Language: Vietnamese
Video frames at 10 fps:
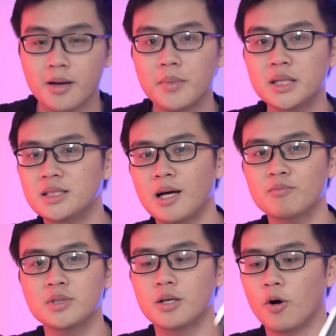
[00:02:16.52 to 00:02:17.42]
bên
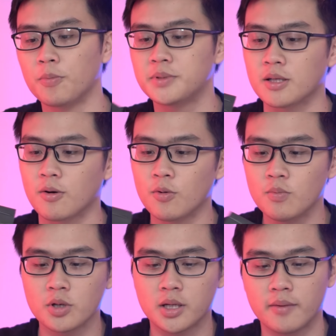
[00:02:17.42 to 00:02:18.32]
trong thì hộp chỉ có
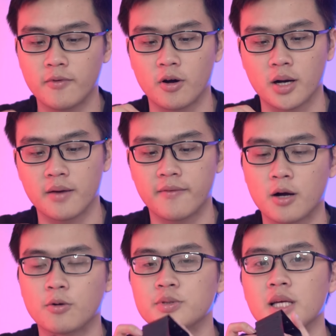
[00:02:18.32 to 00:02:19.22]
đúng một cái vỏ này
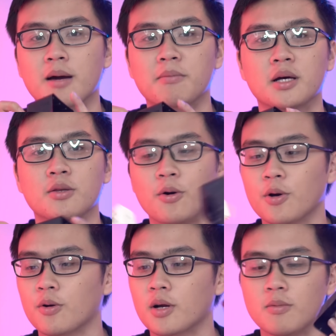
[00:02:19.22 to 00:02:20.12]
và cục sạc mà
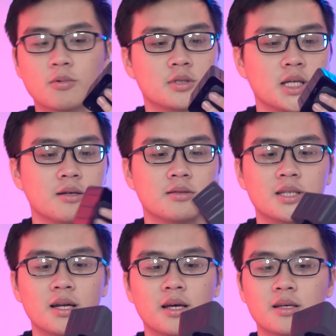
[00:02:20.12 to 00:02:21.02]
thôi còn không có sách hướng
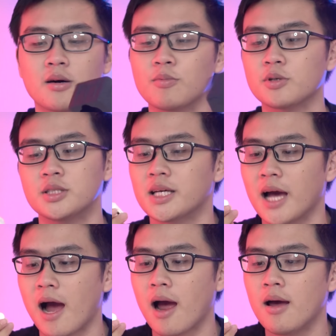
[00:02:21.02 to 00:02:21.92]
dẫn hay không có gì
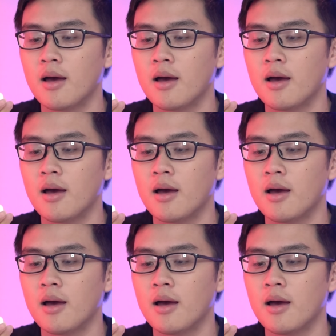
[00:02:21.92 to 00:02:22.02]
cả